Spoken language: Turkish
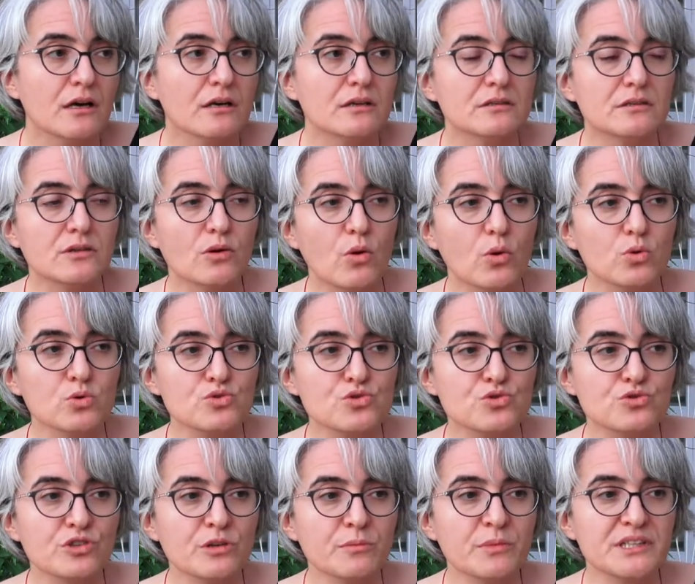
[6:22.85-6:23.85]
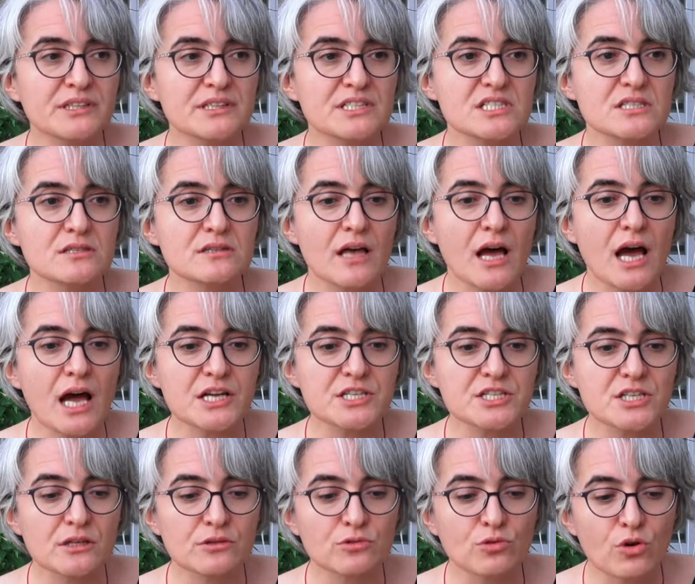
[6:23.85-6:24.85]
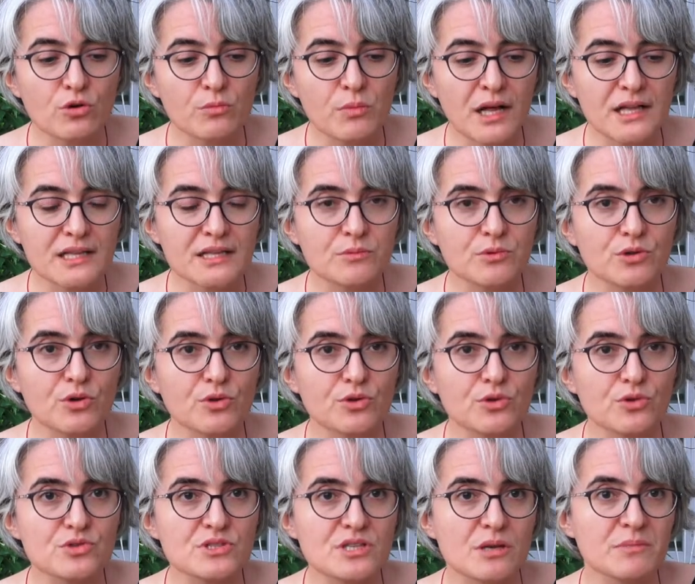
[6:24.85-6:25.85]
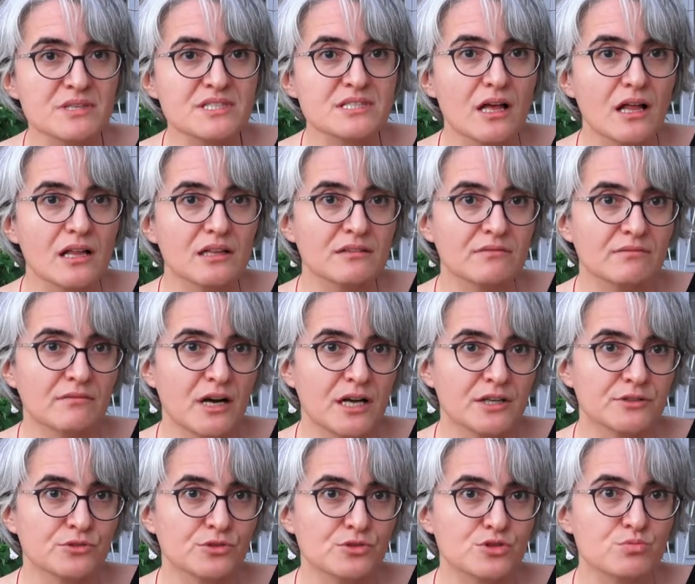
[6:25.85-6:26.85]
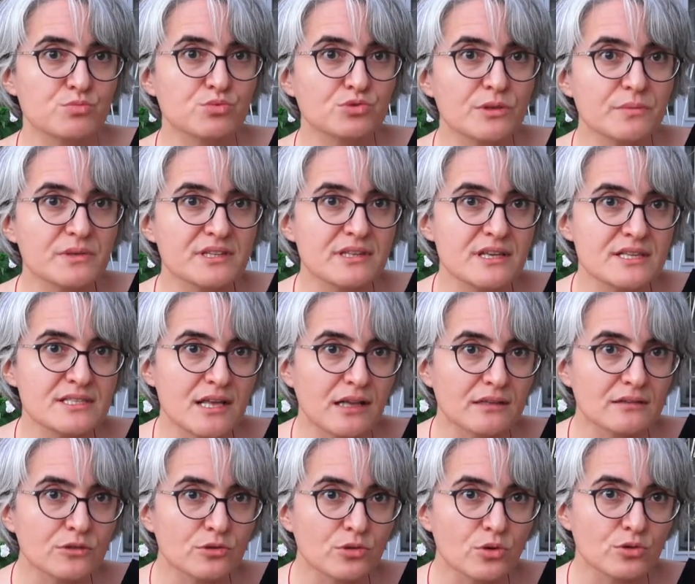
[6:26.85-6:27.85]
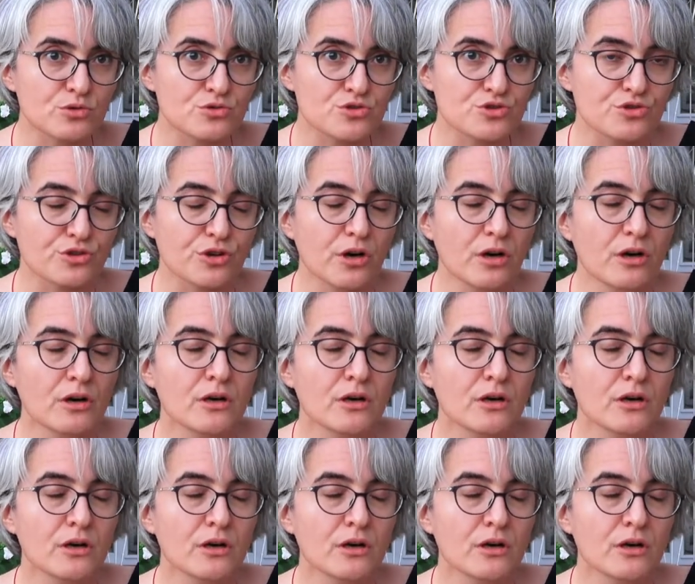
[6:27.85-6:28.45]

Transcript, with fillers: Ee, oluşturamadığı için her şey normal gibi görüyoruz ama salgın var diyoruz. Burada bir tezatlık oluşuyor.